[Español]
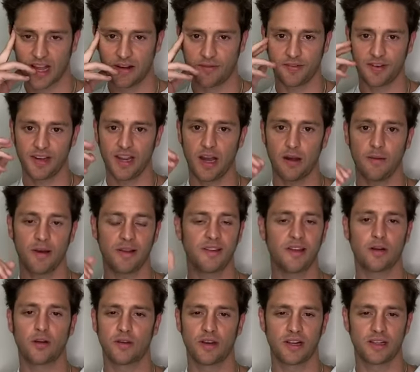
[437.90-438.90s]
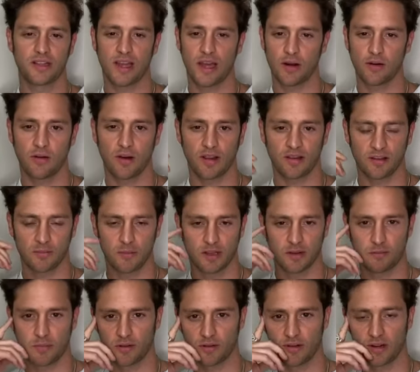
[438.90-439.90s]
al final vas a conectar con las
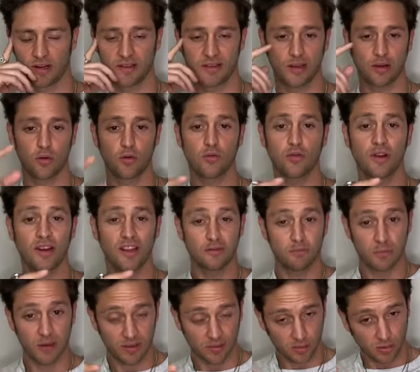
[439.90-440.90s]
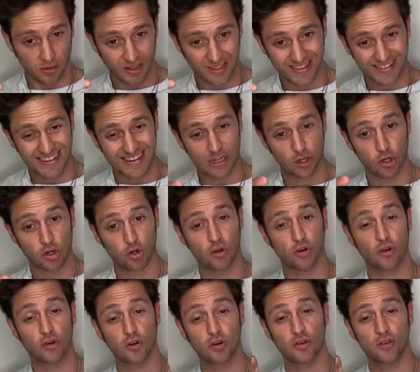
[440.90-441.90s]
demás personas, incluso las personas que
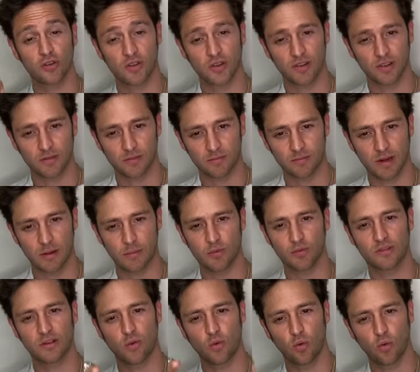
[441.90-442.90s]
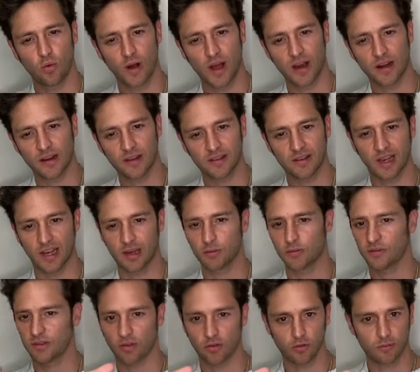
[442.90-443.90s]
no conoces. Vamos a un lugar y
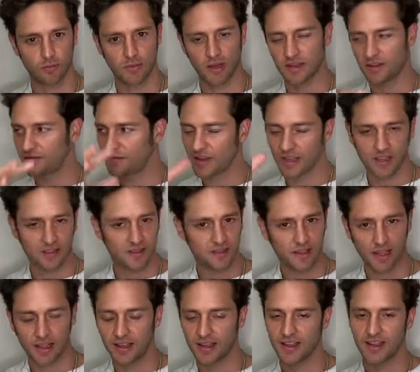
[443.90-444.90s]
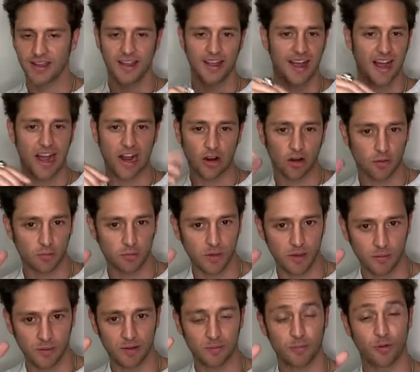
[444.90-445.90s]
salimos de rumba, de fiesta, a
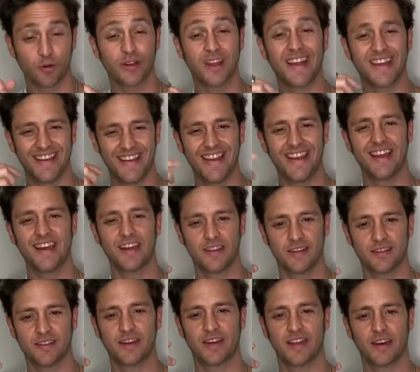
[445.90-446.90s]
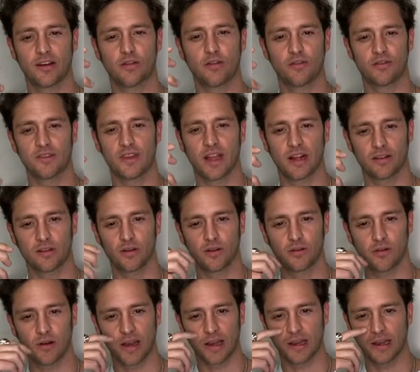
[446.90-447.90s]
convivir porque quieres tener
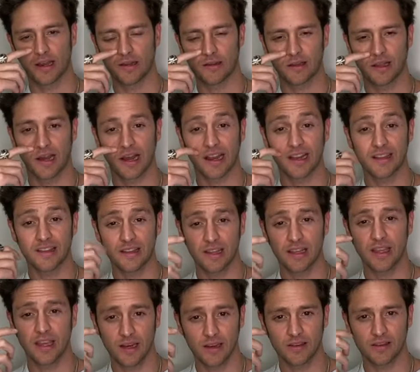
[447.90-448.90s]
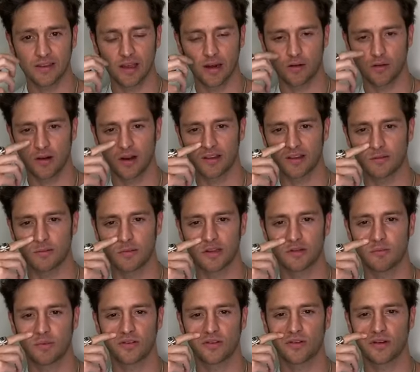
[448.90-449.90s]
contacto con la gente. La gente quiere estar con las
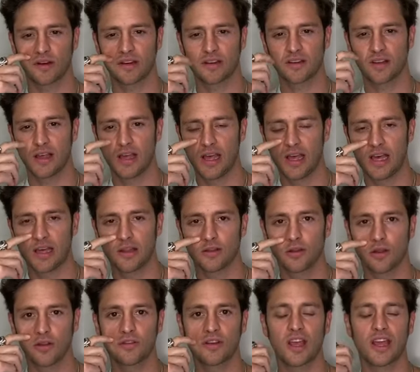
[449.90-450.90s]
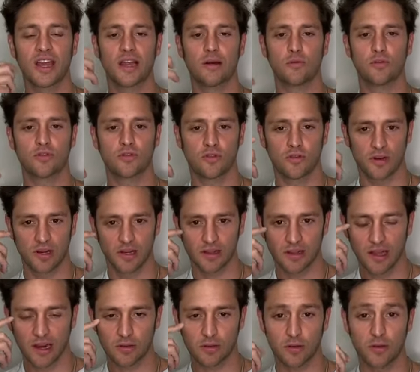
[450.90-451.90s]
demás personas. Todos queremos
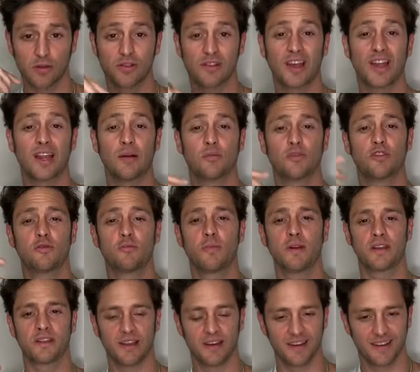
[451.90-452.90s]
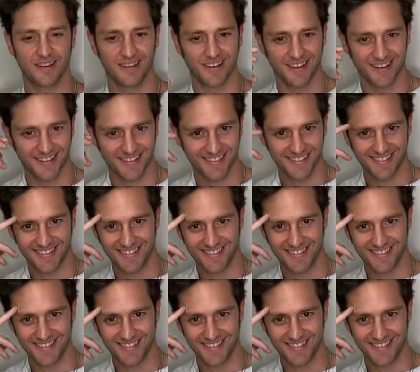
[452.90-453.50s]
conectar, todos queremos pertenecer.